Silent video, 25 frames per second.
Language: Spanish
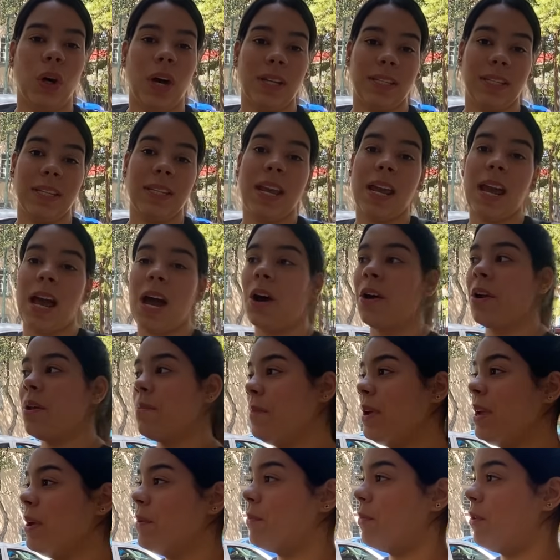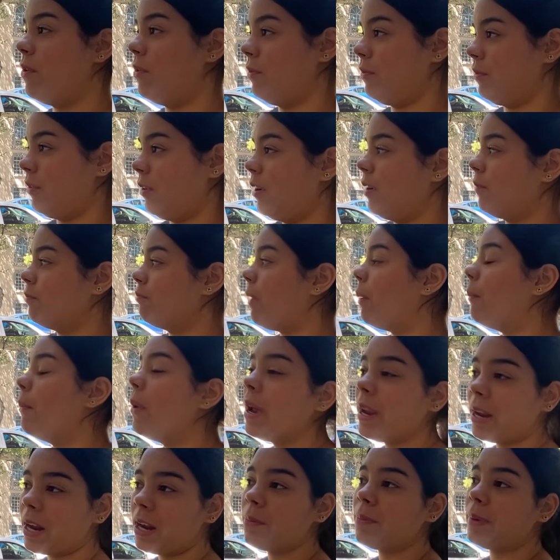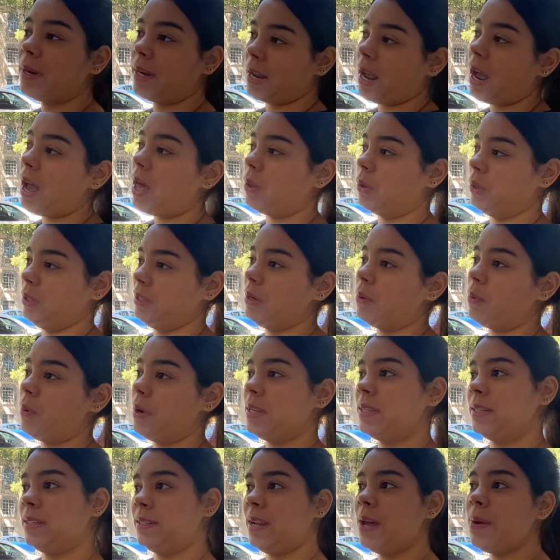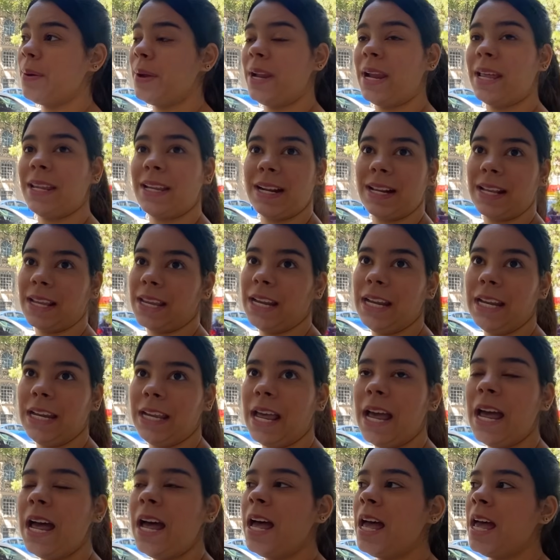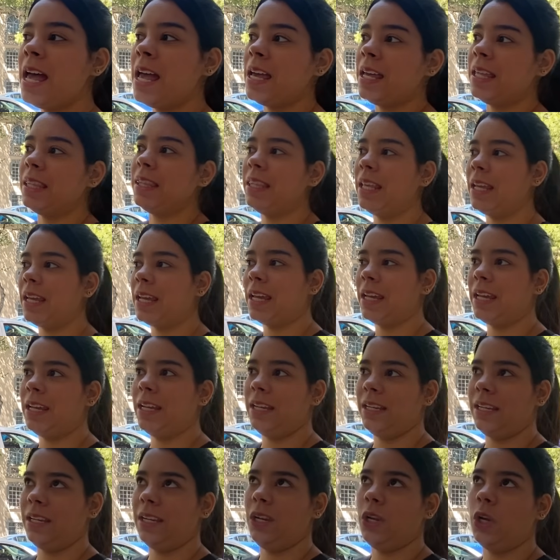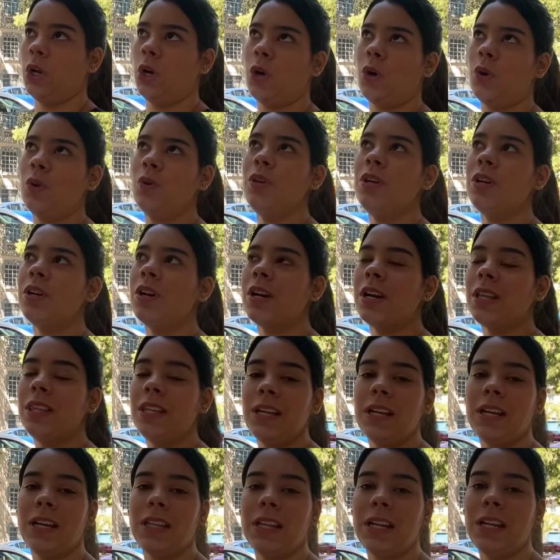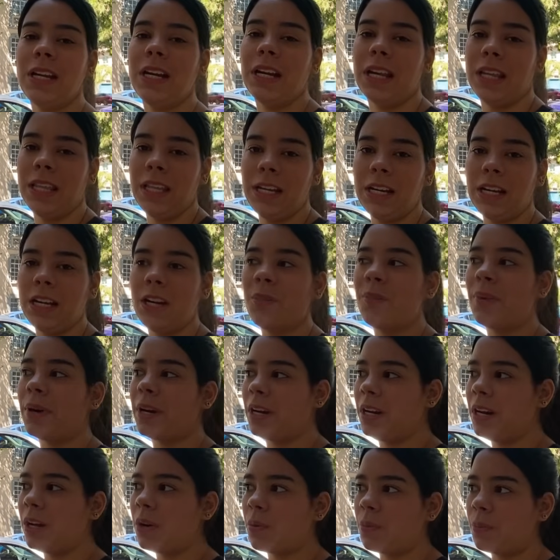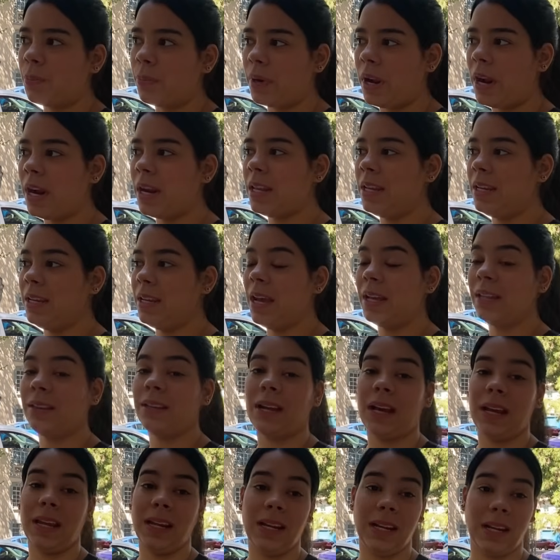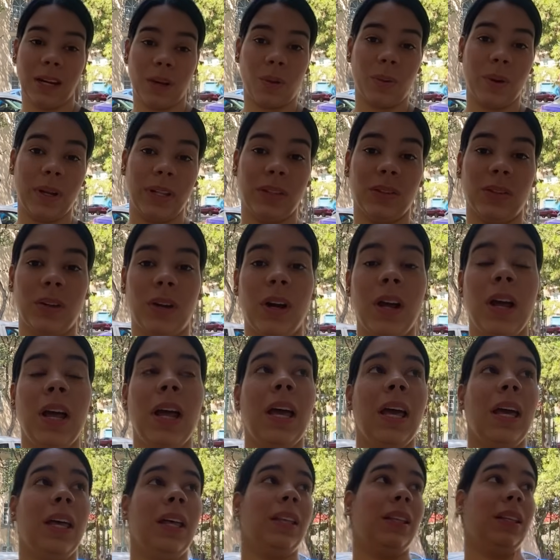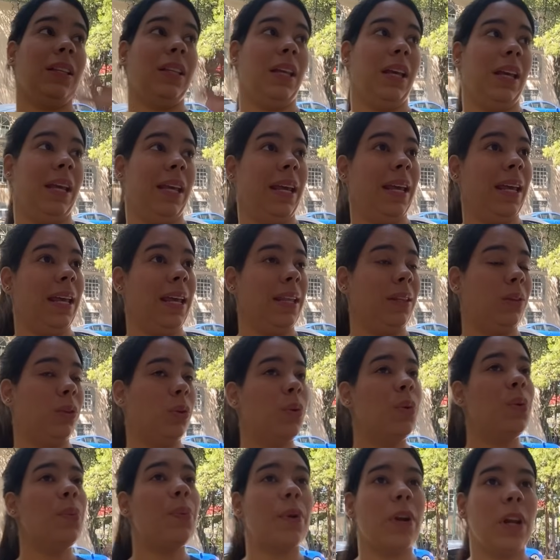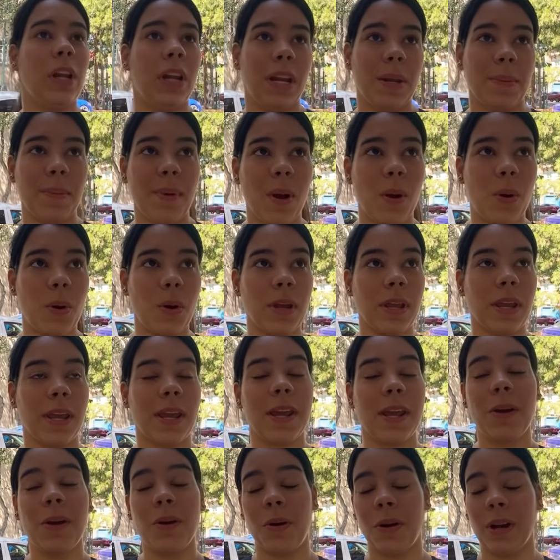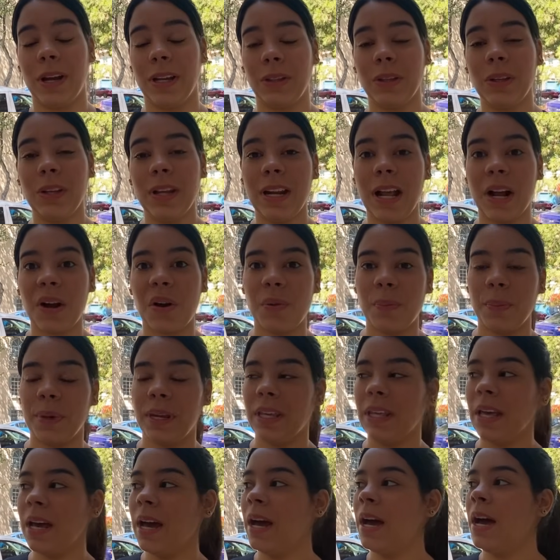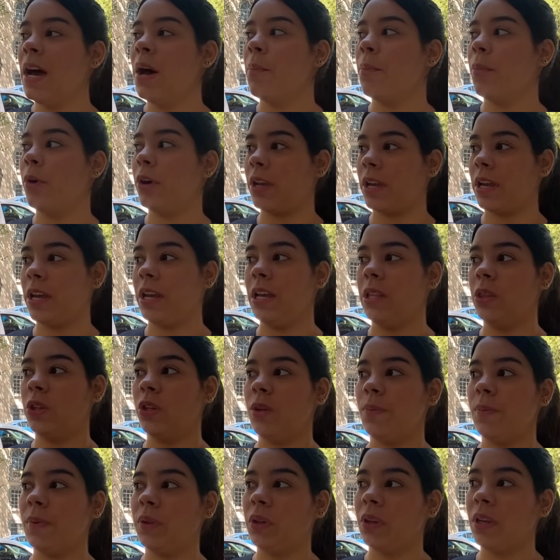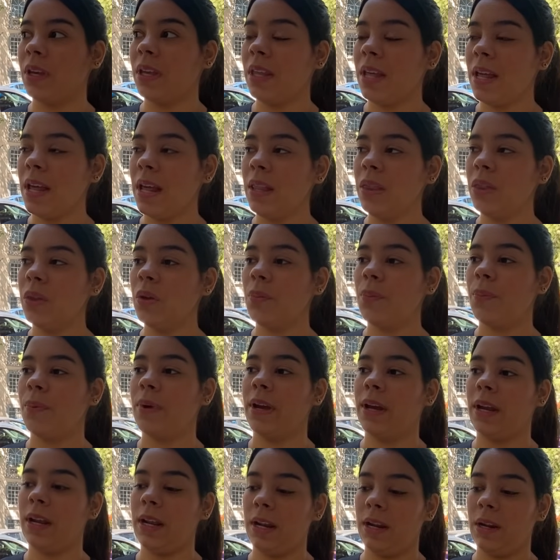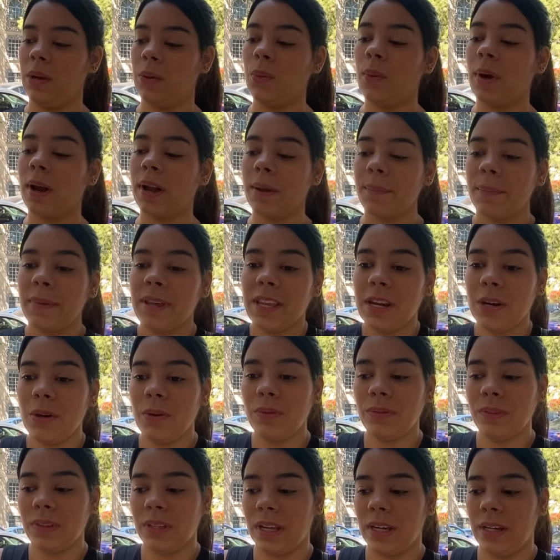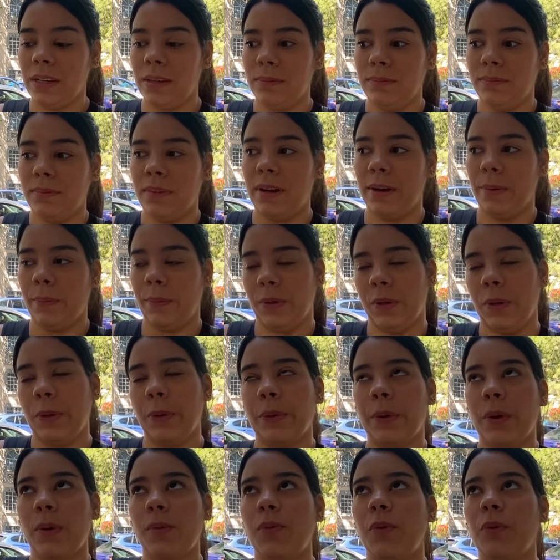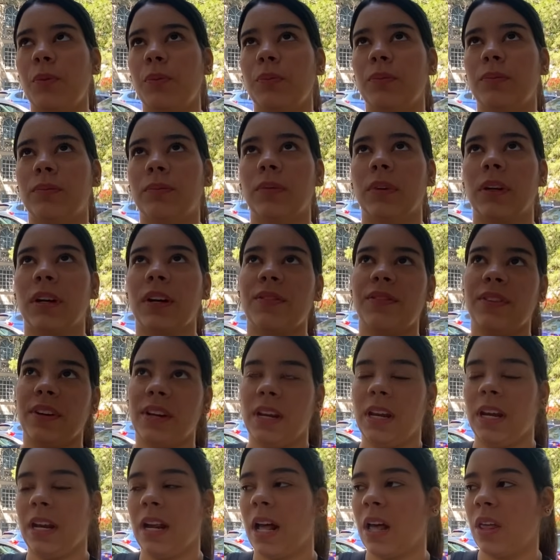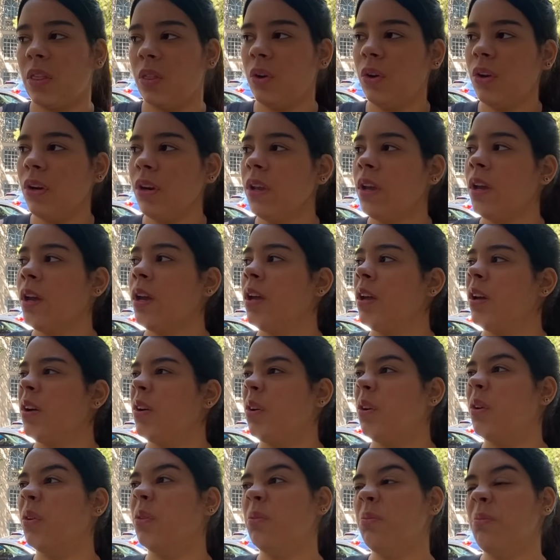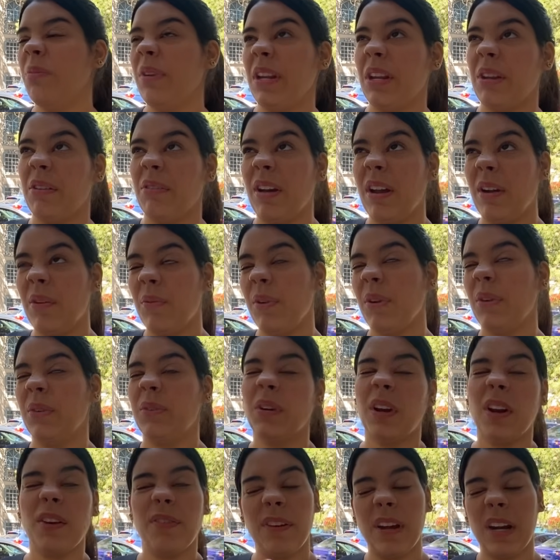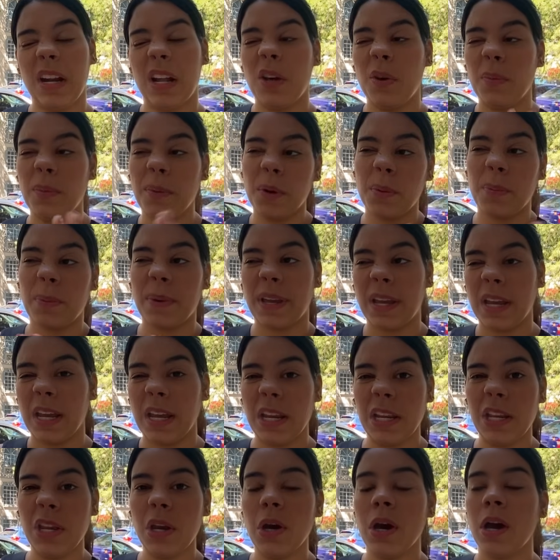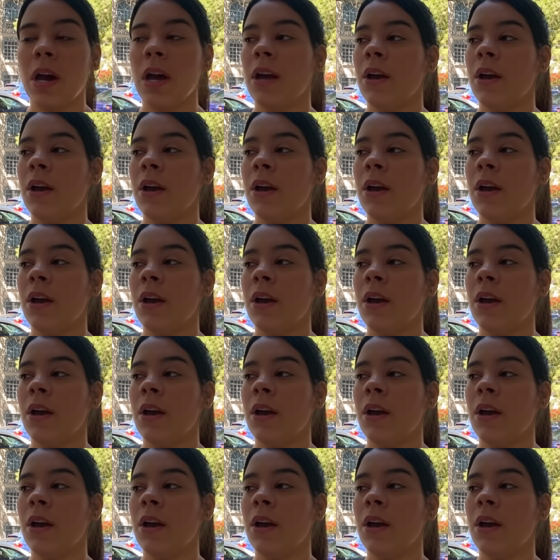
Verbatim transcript: Así que ahora mismo vamos a ir al mercado y te voy a decir, ¿sabes? La tranquilidad de que lo único que tienes que tener es dinero para ir a comprar y ya está. Y les cuento, tuve un problema hoy con esto de la comida, porque en donde me estoy quedando, pues el lugar que me dieron del, eh, bueno, es como un refrigerador o un minibar, bueno, un refrigerador pero pequeño.